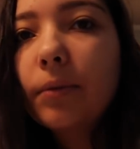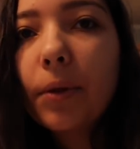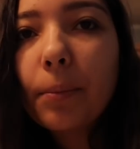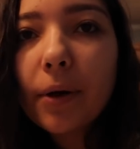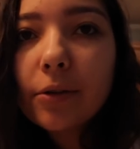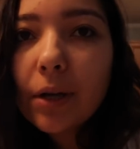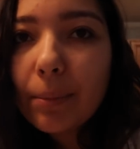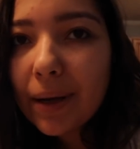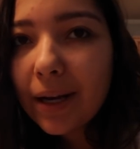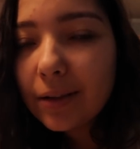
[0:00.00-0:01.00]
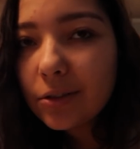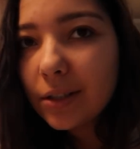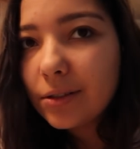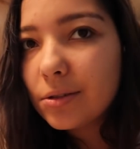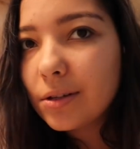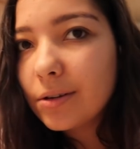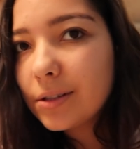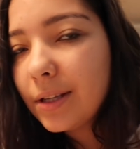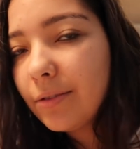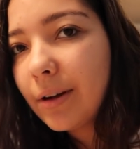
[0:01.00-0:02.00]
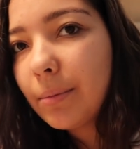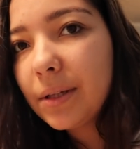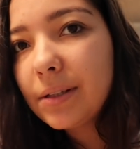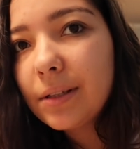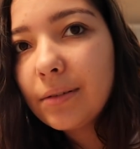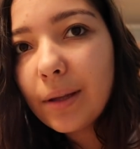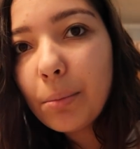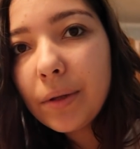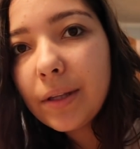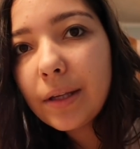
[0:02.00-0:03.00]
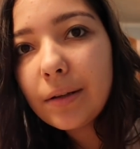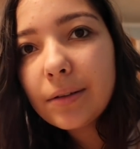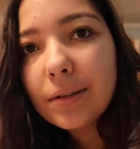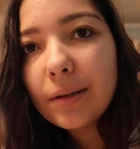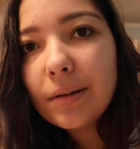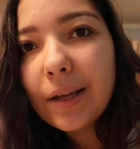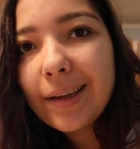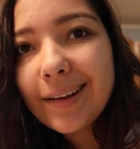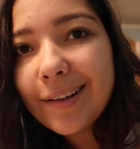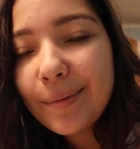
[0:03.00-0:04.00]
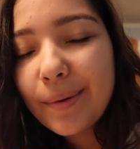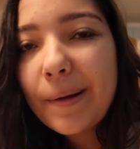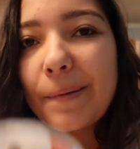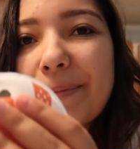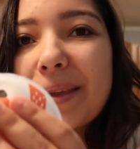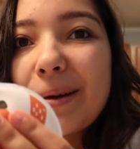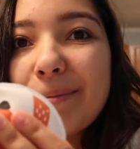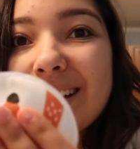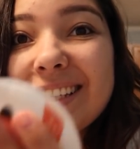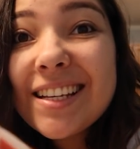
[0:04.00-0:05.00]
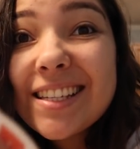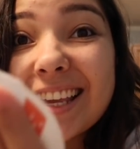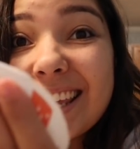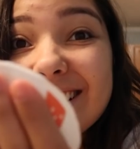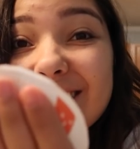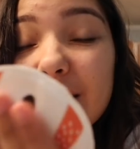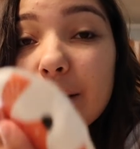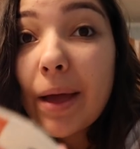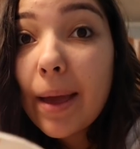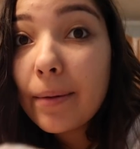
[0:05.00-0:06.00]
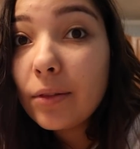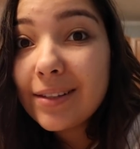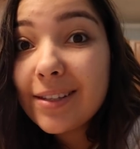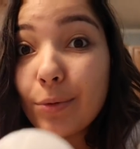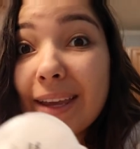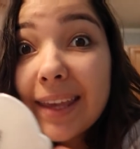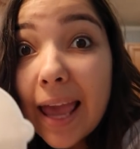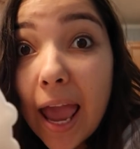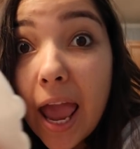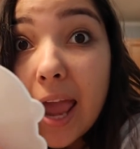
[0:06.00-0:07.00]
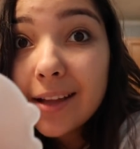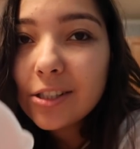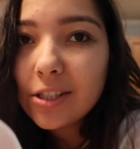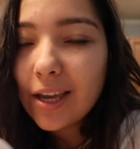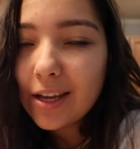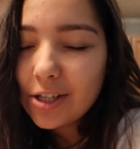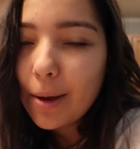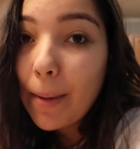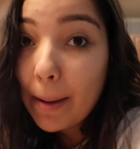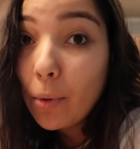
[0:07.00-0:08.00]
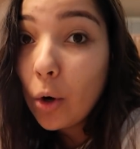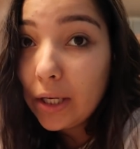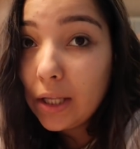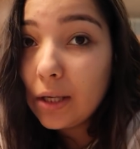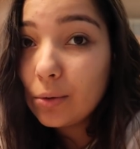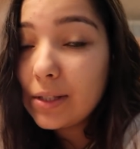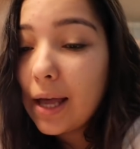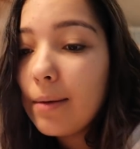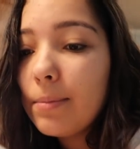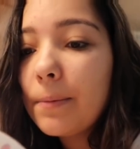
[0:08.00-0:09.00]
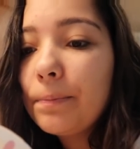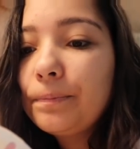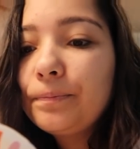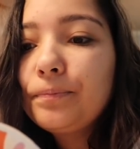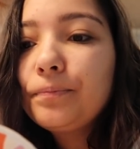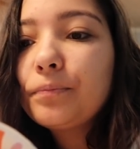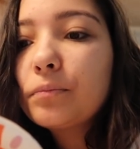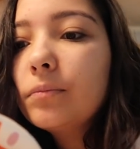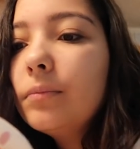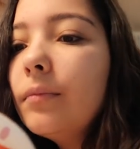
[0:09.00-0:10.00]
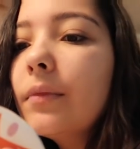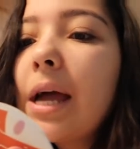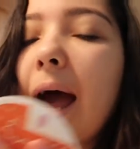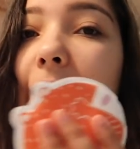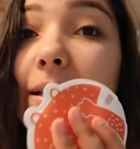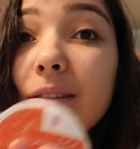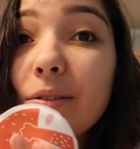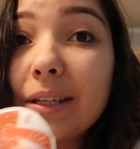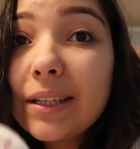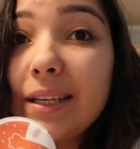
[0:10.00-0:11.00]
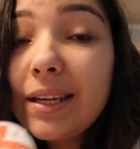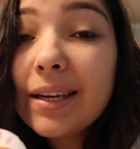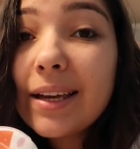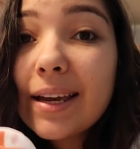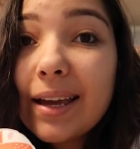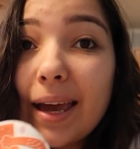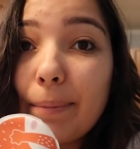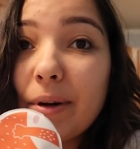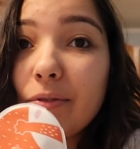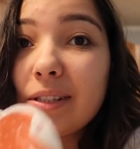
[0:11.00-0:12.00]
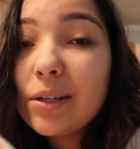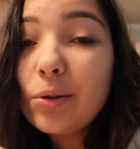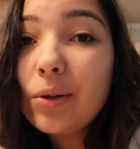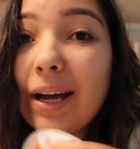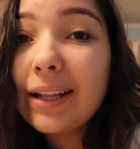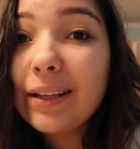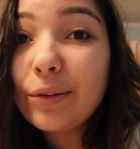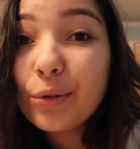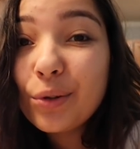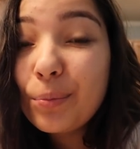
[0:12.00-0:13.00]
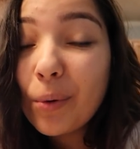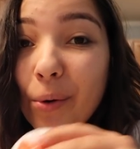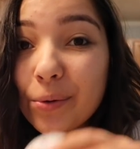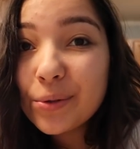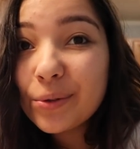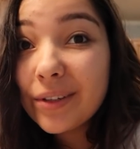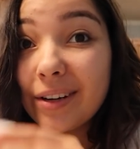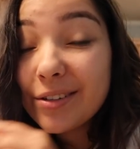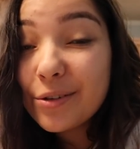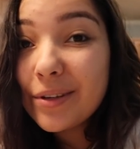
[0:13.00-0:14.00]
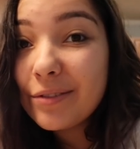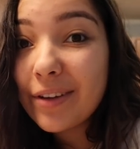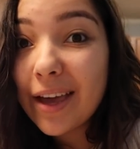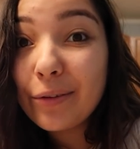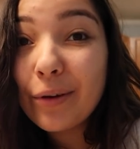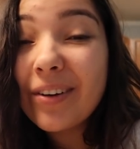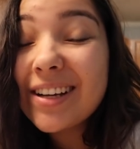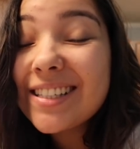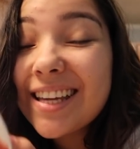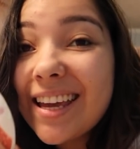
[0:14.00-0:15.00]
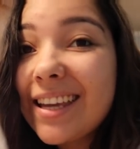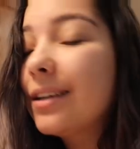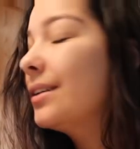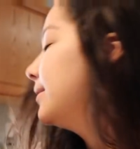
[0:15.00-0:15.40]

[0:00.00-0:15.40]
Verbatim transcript: Não pode ficar parado, gente. O negócio tem que ficar balançando o tempo inteiro, senão ela reclama. Mas, gente, é quentinho. É, assim, não é quente, quente. É, é morninho, sabe? Aí, isso daqui é pra você colocar dentro do bolso durante o inverno. Eu achei.